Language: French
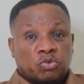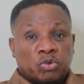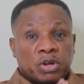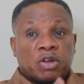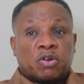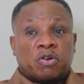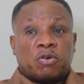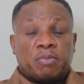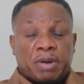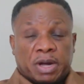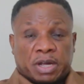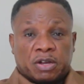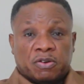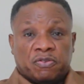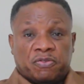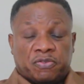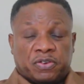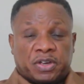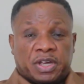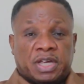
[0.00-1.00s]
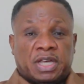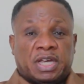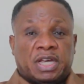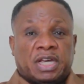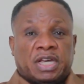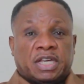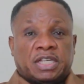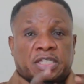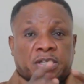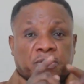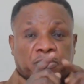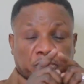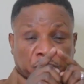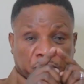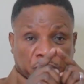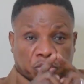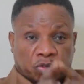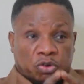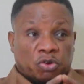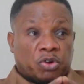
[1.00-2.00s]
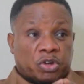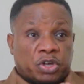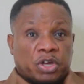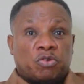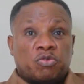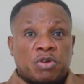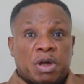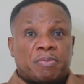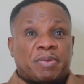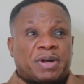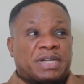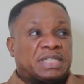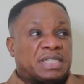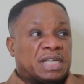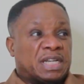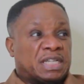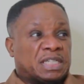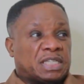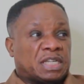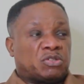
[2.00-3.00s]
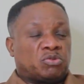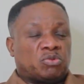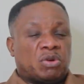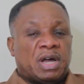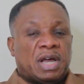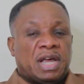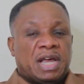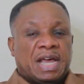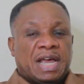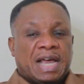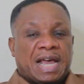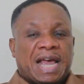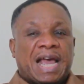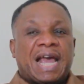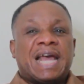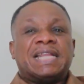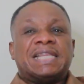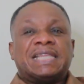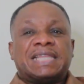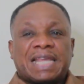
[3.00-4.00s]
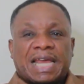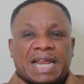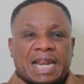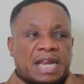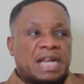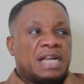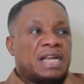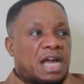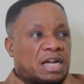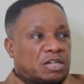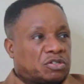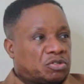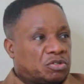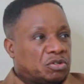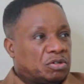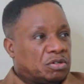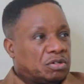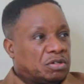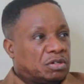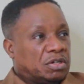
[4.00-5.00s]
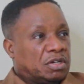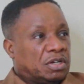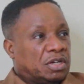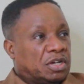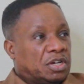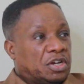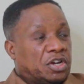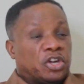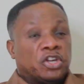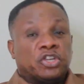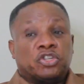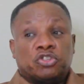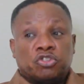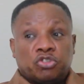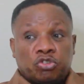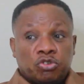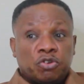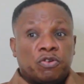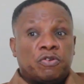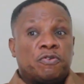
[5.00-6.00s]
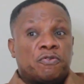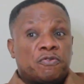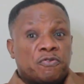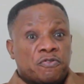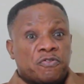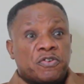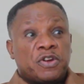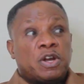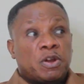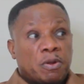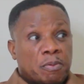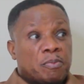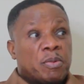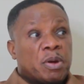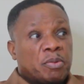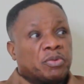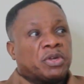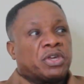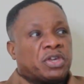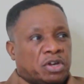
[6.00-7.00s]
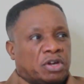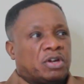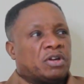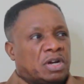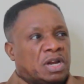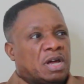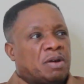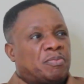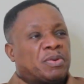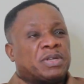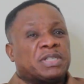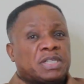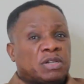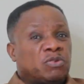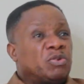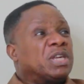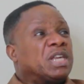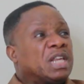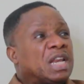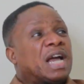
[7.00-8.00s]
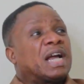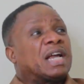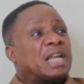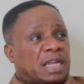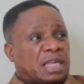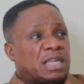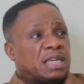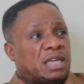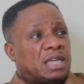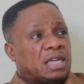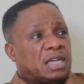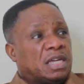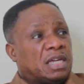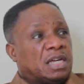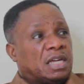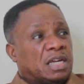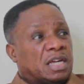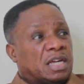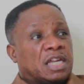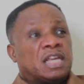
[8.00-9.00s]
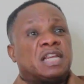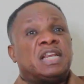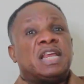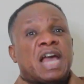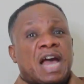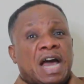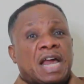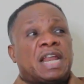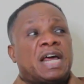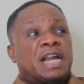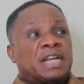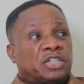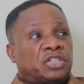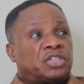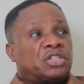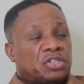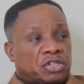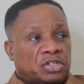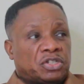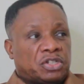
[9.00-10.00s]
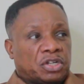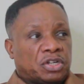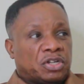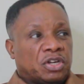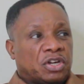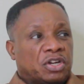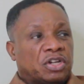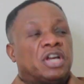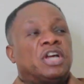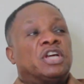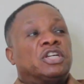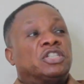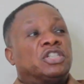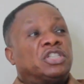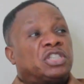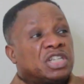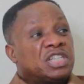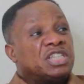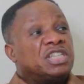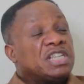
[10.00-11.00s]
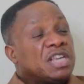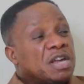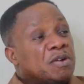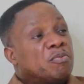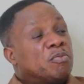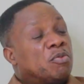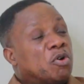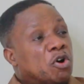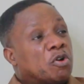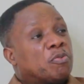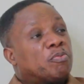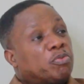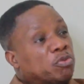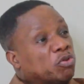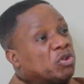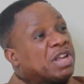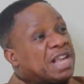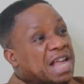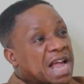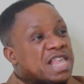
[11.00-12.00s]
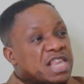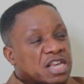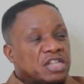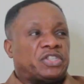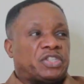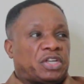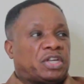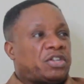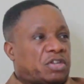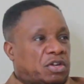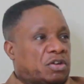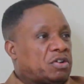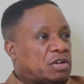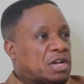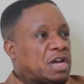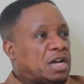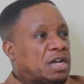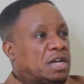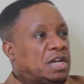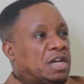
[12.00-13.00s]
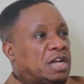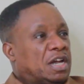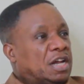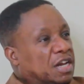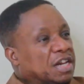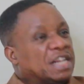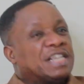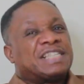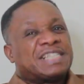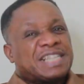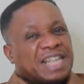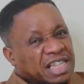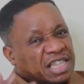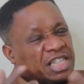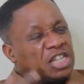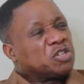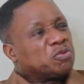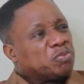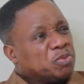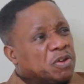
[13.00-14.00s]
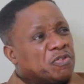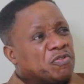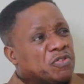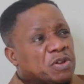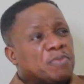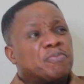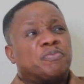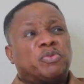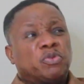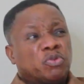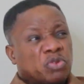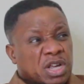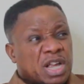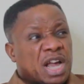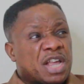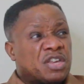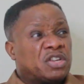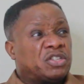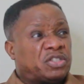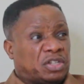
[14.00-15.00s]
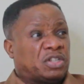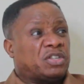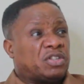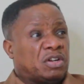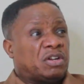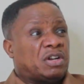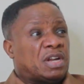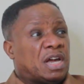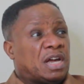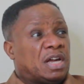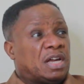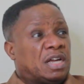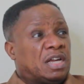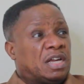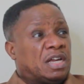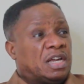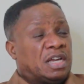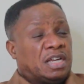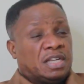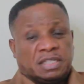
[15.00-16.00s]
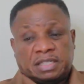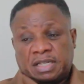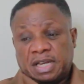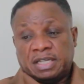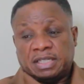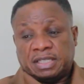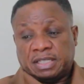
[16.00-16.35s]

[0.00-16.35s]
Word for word: Tous les combats qu'il fait, c'est pour que ton cœur lui appartienne, que ce soit un terrain d'action. Et Dieu veut le même cœur là, parce que c'est lui qui l'a créé. Il est à la recherche de ses cœurs. Jésus est mort pour gagner ces cœurs-là. Le Saint-Esprit est venu pour gagner ces cœurs-là. C'est